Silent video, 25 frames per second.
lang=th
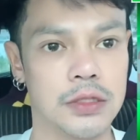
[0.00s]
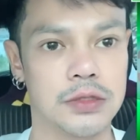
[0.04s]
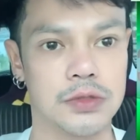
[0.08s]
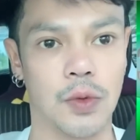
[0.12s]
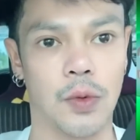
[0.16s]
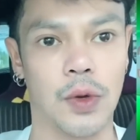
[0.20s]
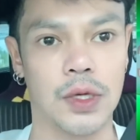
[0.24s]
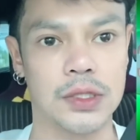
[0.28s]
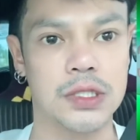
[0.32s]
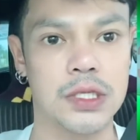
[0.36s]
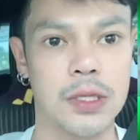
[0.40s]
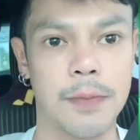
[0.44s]

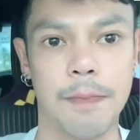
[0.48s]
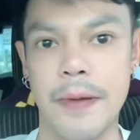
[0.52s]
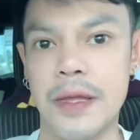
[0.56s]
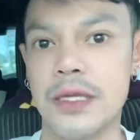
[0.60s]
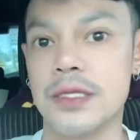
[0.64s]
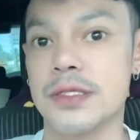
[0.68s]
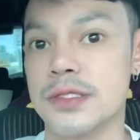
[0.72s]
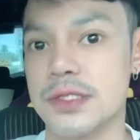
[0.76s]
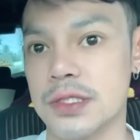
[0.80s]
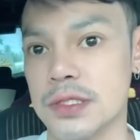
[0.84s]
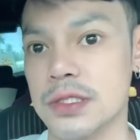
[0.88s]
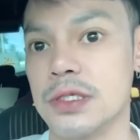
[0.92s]
ตัวที่เป็น
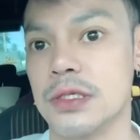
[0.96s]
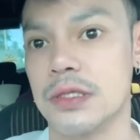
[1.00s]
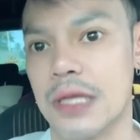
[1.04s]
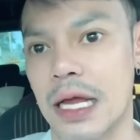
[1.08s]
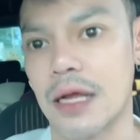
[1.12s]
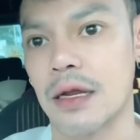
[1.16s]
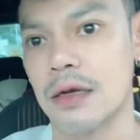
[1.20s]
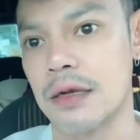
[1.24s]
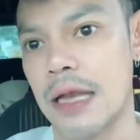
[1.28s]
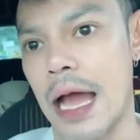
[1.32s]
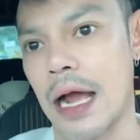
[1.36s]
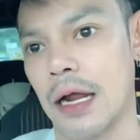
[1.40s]
สื่อ
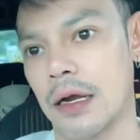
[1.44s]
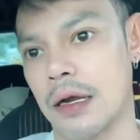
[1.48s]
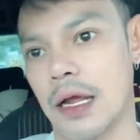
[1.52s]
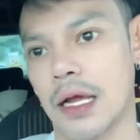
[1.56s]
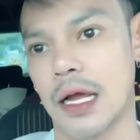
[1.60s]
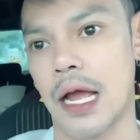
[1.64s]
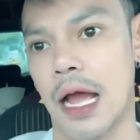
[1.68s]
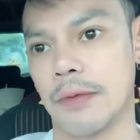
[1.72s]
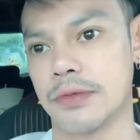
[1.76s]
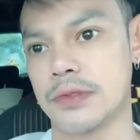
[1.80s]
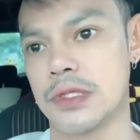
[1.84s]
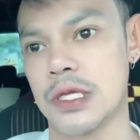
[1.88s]
หลักๆนะ
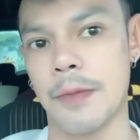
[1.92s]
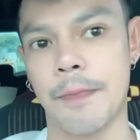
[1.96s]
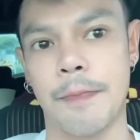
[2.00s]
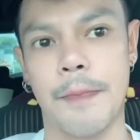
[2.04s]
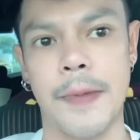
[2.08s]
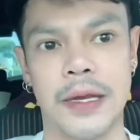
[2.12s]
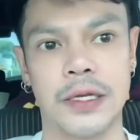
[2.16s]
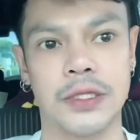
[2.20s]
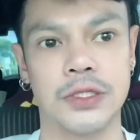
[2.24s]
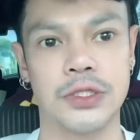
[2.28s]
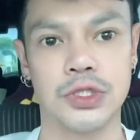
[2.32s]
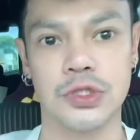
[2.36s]
ครับที่
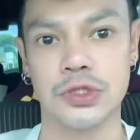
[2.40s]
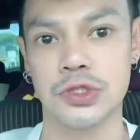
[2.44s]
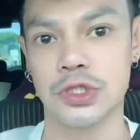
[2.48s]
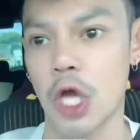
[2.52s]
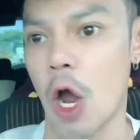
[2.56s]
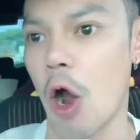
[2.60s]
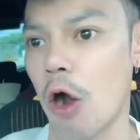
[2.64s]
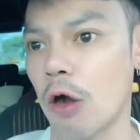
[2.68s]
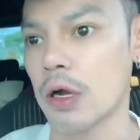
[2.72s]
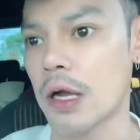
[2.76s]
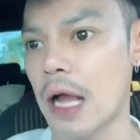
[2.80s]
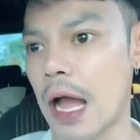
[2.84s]
เป็น
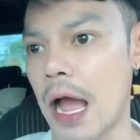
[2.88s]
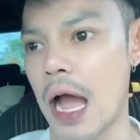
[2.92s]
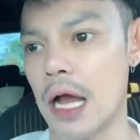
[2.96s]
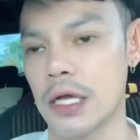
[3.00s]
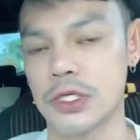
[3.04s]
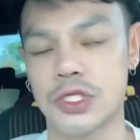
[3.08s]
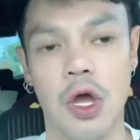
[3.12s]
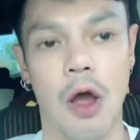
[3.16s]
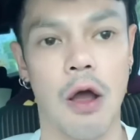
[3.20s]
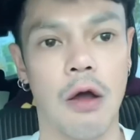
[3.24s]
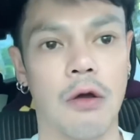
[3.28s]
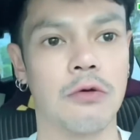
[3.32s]
ช่องข่าว
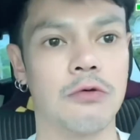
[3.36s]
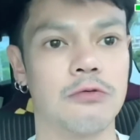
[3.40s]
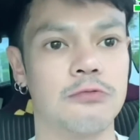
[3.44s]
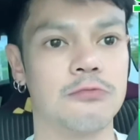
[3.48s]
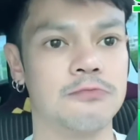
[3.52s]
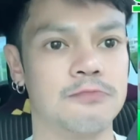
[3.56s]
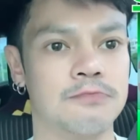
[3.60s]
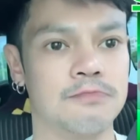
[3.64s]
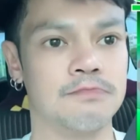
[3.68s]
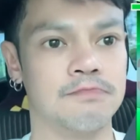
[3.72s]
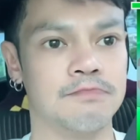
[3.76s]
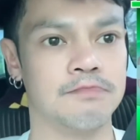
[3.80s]
ช่อ
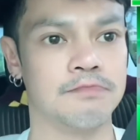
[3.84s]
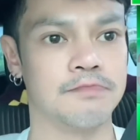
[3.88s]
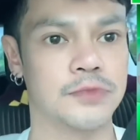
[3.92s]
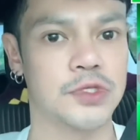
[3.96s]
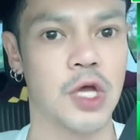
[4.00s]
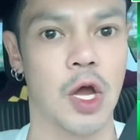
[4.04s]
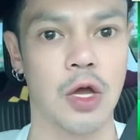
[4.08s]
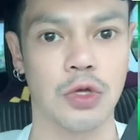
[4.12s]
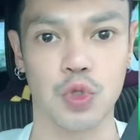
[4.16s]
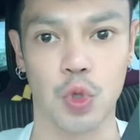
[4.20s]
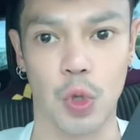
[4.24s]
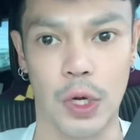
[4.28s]

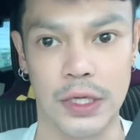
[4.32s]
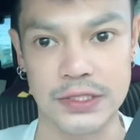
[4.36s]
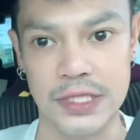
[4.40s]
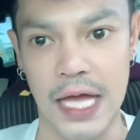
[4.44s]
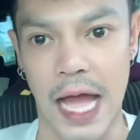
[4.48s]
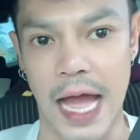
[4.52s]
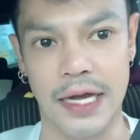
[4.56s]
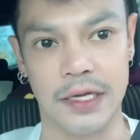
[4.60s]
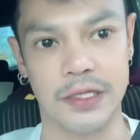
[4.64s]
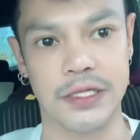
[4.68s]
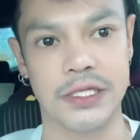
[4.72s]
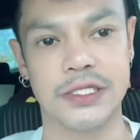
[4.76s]
งโทร
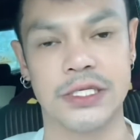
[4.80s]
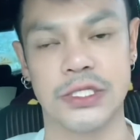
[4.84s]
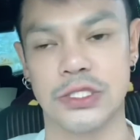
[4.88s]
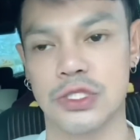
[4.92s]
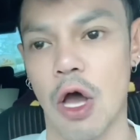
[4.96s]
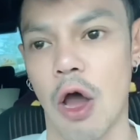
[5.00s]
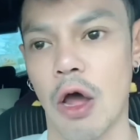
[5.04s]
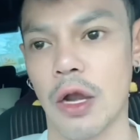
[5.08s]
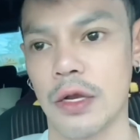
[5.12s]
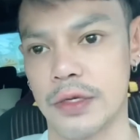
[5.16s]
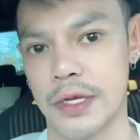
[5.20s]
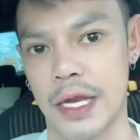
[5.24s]
ทัศน์ดิจิต
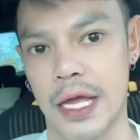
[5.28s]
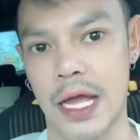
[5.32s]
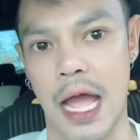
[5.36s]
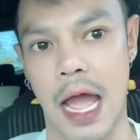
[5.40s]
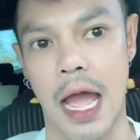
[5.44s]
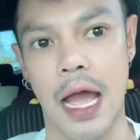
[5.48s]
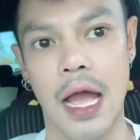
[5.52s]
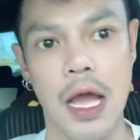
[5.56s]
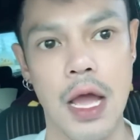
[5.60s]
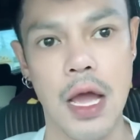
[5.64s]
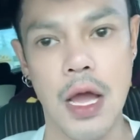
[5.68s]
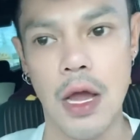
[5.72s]
อลนะ
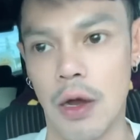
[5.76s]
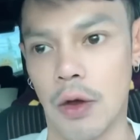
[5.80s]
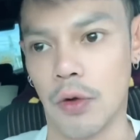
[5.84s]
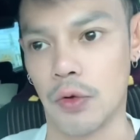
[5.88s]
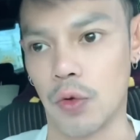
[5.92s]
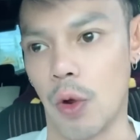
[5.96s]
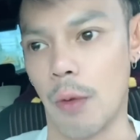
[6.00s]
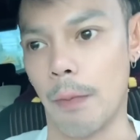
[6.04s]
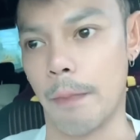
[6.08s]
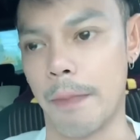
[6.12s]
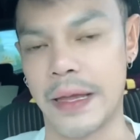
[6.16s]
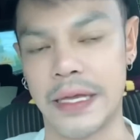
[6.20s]
ฮะร
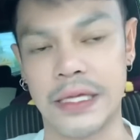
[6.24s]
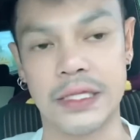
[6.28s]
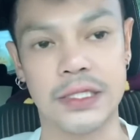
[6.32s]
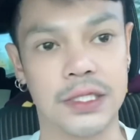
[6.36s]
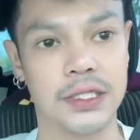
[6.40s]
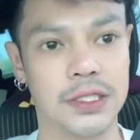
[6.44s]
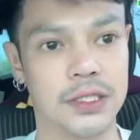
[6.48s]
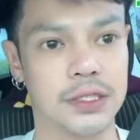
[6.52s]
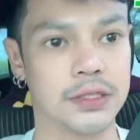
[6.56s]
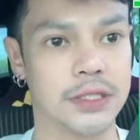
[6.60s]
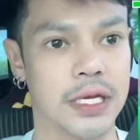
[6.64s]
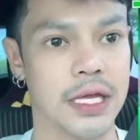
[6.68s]
วมไป
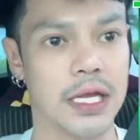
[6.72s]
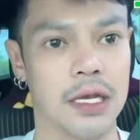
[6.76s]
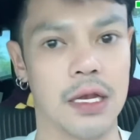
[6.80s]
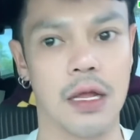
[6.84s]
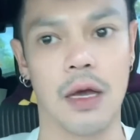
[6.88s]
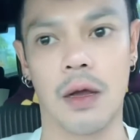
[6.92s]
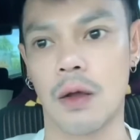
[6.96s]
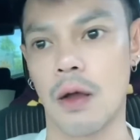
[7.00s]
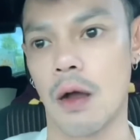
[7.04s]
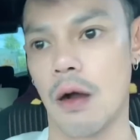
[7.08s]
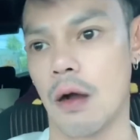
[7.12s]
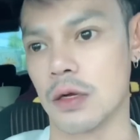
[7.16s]
ถึงในเรื่
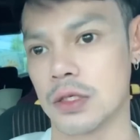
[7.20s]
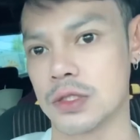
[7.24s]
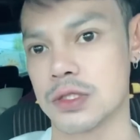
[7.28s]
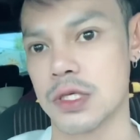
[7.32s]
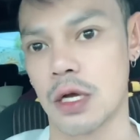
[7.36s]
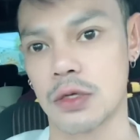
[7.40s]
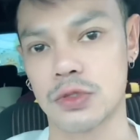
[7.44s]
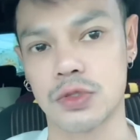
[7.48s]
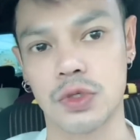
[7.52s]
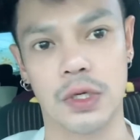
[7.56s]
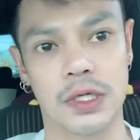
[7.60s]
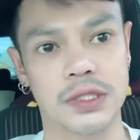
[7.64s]
องของช่
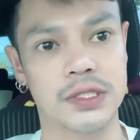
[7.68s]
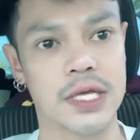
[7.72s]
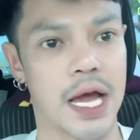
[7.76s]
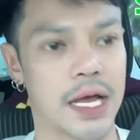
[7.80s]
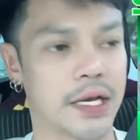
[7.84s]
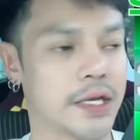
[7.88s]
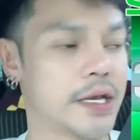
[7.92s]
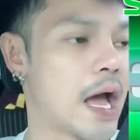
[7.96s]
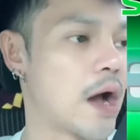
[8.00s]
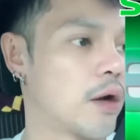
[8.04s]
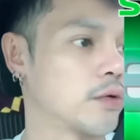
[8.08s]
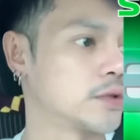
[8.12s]
องโทรทัศ
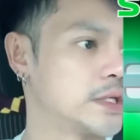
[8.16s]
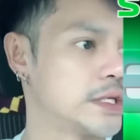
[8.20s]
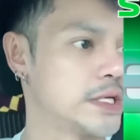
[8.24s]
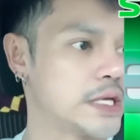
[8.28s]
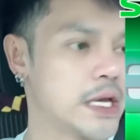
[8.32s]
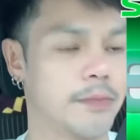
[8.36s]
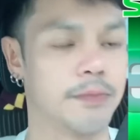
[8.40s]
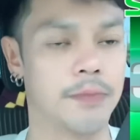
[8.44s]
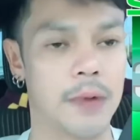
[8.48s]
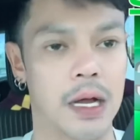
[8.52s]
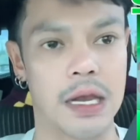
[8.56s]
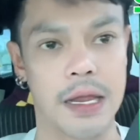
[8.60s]
น์ดาวเที
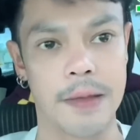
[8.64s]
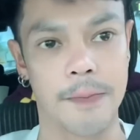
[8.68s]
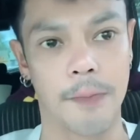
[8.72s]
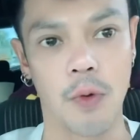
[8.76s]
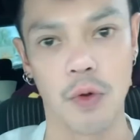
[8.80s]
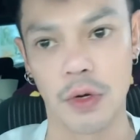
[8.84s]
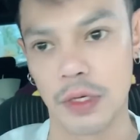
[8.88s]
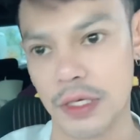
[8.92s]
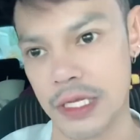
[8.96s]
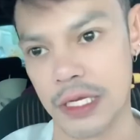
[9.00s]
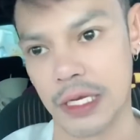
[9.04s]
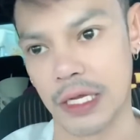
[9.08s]
ยมอะไรพ
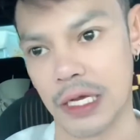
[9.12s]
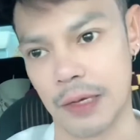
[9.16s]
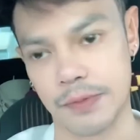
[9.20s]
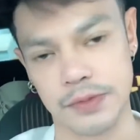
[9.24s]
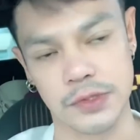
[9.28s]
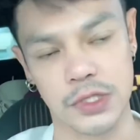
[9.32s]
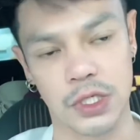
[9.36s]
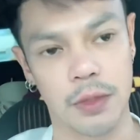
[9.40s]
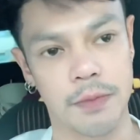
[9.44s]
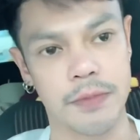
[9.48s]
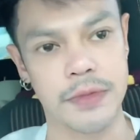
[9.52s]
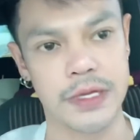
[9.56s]
วกนี้นะครับ
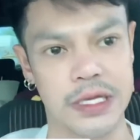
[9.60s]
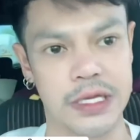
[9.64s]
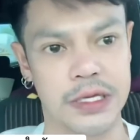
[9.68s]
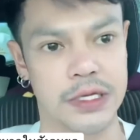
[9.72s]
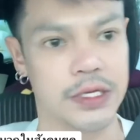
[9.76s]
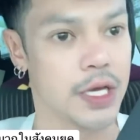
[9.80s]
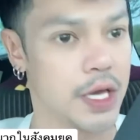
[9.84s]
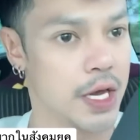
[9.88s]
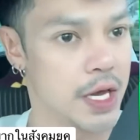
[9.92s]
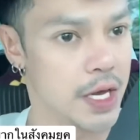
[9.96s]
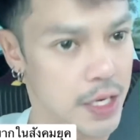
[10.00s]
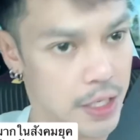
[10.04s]
ซึ่งก็มี
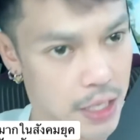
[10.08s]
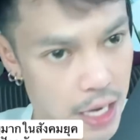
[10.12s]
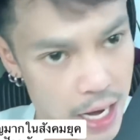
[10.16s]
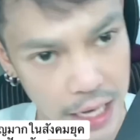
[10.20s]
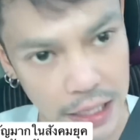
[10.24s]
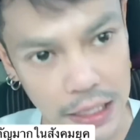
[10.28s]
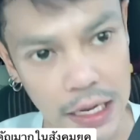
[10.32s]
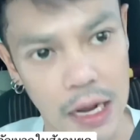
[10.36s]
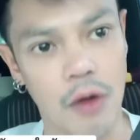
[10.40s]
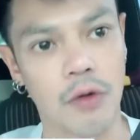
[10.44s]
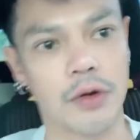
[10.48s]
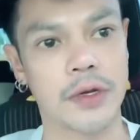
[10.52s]
ให้
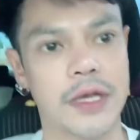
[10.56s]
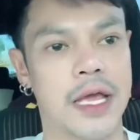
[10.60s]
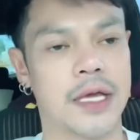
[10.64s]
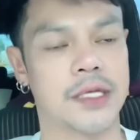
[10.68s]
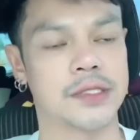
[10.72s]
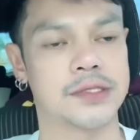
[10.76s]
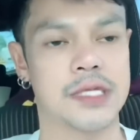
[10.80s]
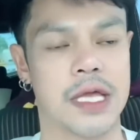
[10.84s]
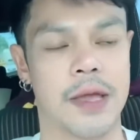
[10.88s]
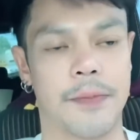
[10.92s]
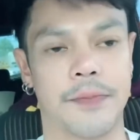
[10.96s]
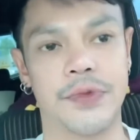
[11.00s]
เราเนี่ย
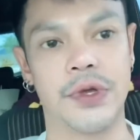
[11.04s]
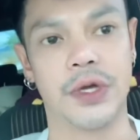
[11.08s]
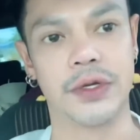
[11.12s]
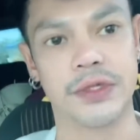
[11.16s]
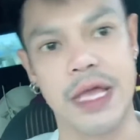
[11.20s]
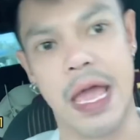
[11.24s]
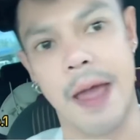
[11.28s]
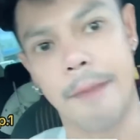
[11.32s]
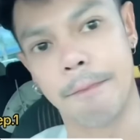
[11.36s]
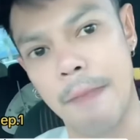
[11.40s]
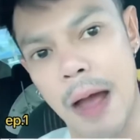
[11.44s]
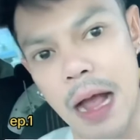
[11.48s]
เสพเยอะ
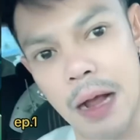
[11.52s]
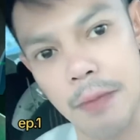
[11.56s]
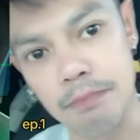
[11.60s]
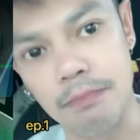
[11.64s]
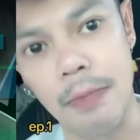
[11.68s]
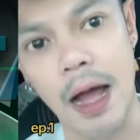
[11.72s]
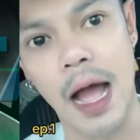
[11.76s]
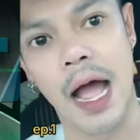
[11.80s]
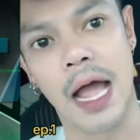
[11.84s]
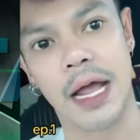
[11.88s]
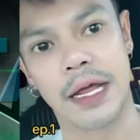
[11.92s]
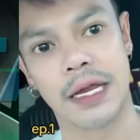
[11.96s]
แยะมาก
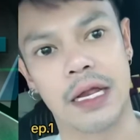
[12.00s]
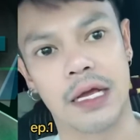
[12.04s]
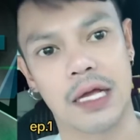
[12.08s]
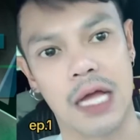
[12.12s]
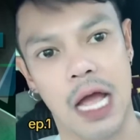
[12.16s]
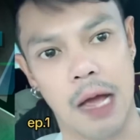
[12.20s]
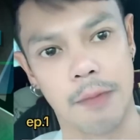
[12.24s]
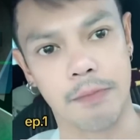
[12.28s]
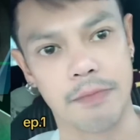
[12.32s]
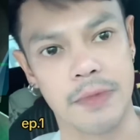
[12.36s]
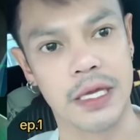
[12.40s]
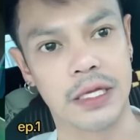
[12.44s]
มายนะค
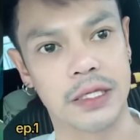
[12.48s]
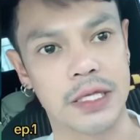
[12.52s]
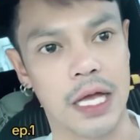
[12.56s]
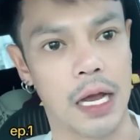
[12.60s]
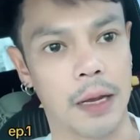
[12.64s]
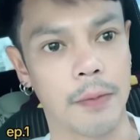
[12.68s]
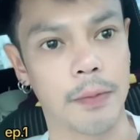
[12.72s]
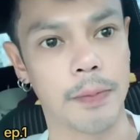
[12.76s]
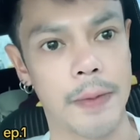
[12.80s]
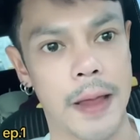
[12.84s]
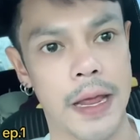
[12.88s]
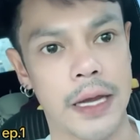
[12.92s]
รับมีทั้
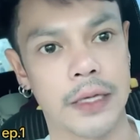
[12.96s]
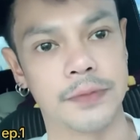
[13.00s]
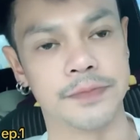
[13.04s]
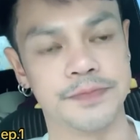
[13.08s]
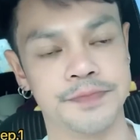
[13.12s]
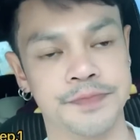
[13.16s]
งเป็น